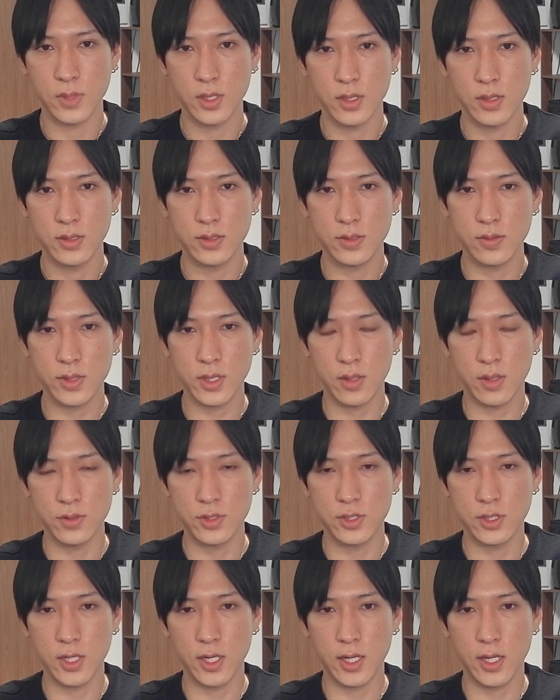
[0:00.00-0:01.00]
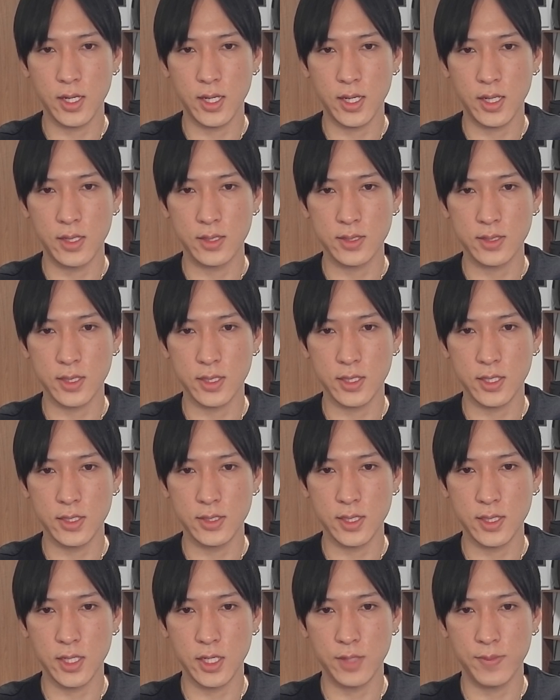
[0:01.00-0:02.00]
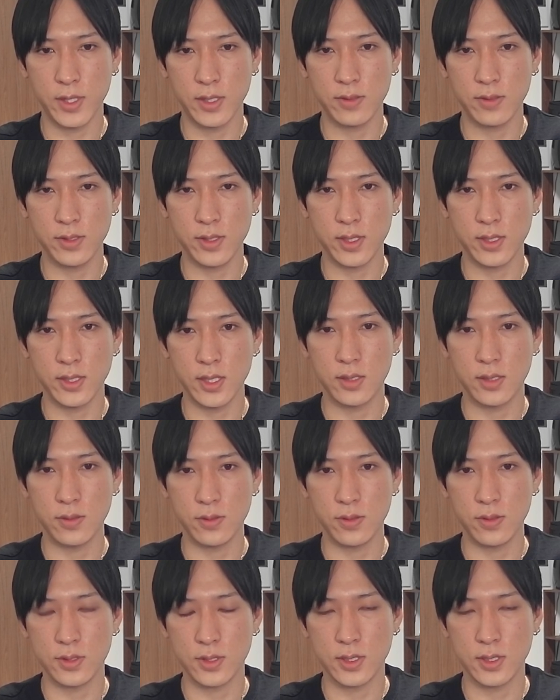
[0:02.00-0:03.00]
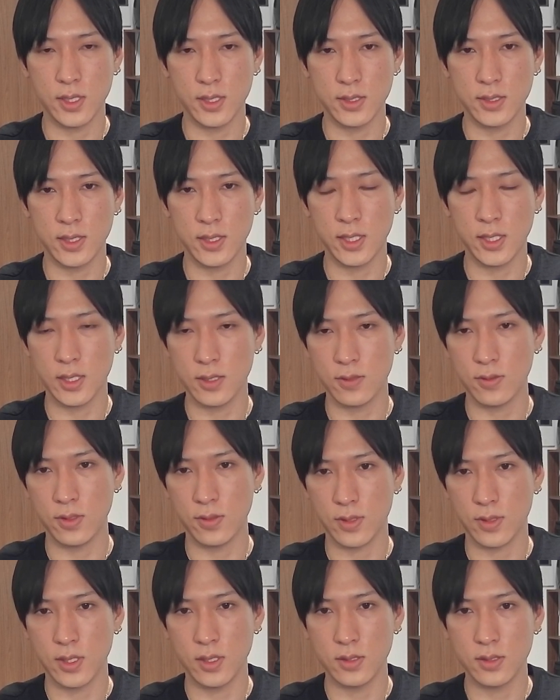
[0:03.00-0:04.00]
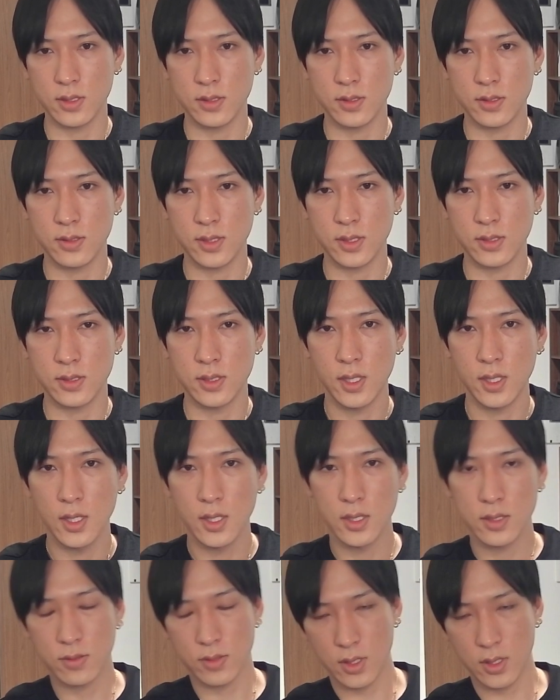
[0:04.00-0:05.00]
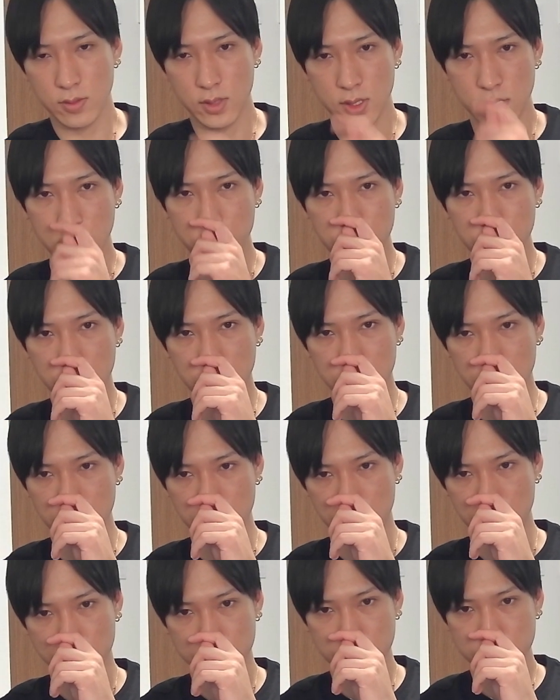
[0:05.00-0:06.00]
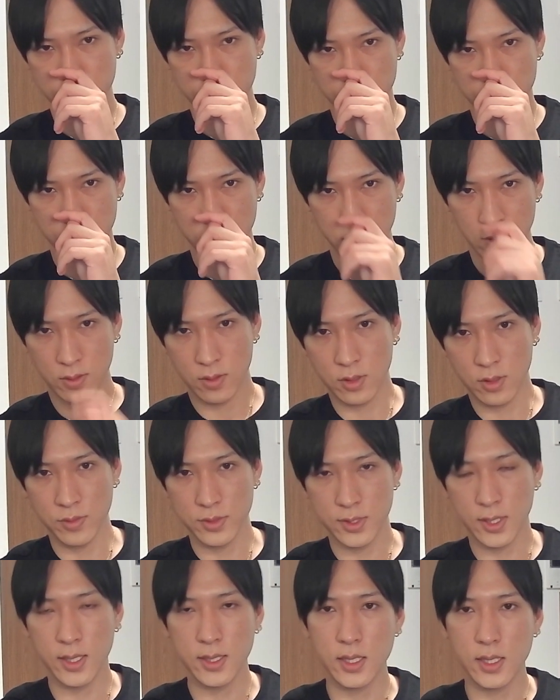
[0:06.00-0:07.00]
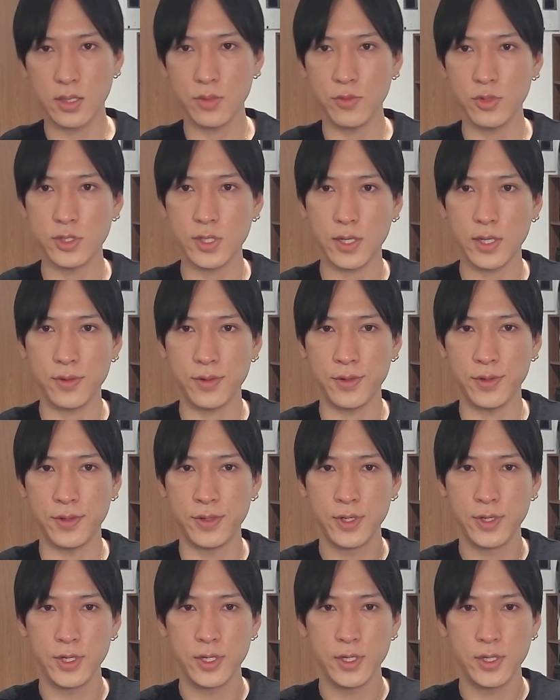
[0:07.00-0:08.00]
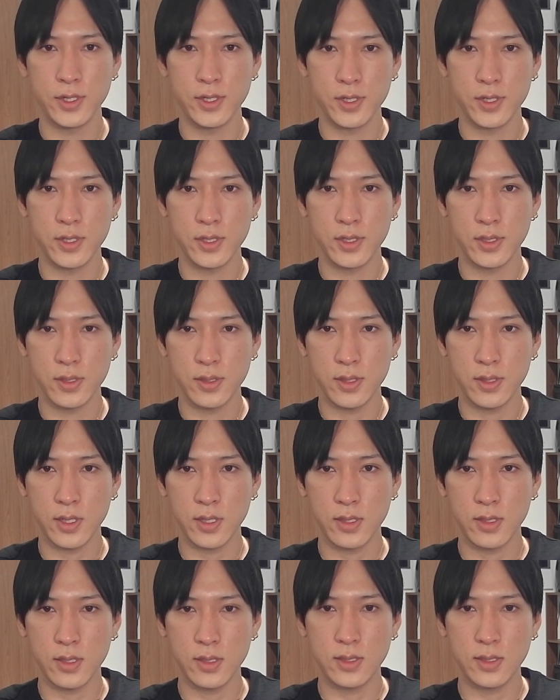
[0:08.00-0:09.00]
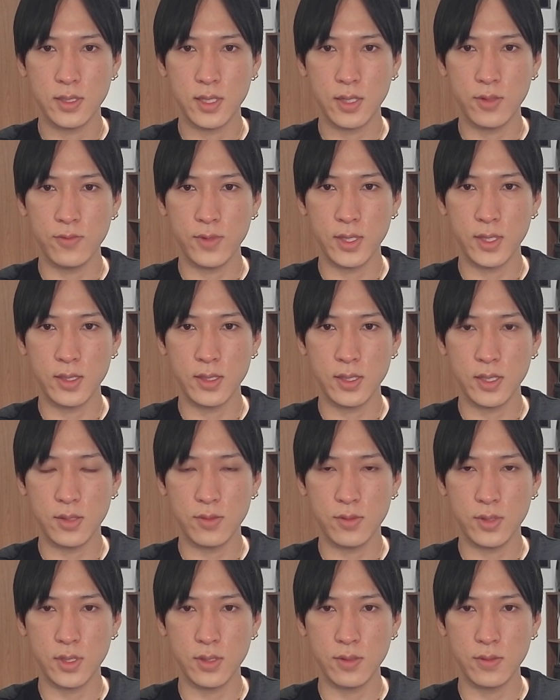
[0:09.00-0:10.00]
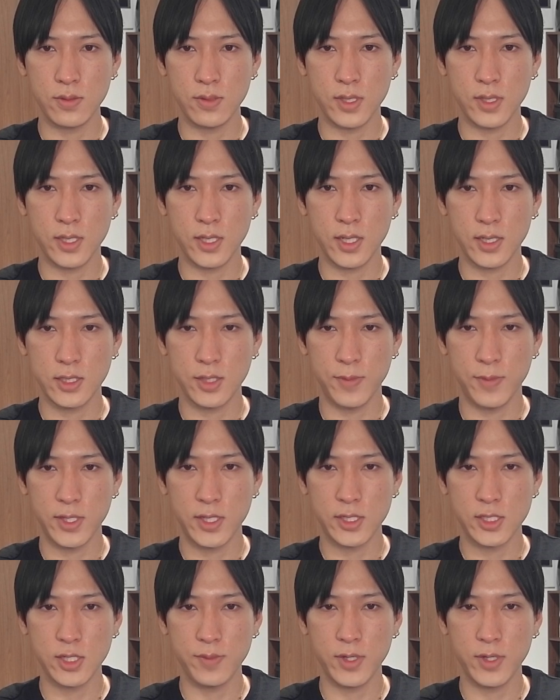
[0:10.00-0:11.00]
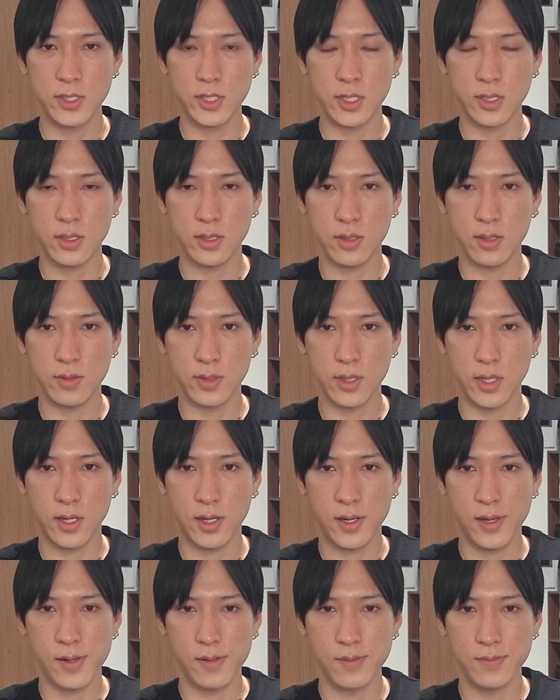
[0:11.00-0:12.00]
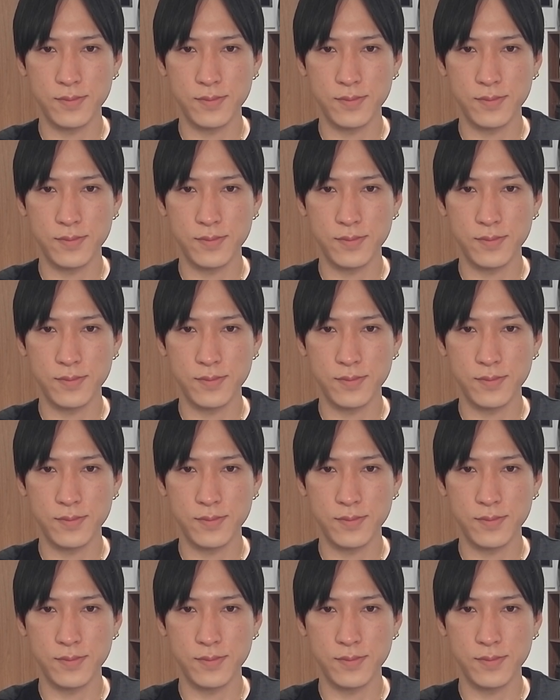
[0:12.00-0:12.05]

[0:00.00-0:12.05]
ストーキは落ちてない RSI 切り下がり、MacD はデッドクロス形成、下落トレンド形成中です。トレンドは下向きですよね。ここも三角持ち合いを、ね、一旦割って抜けることできなくてまた下回っちゃってきてるから、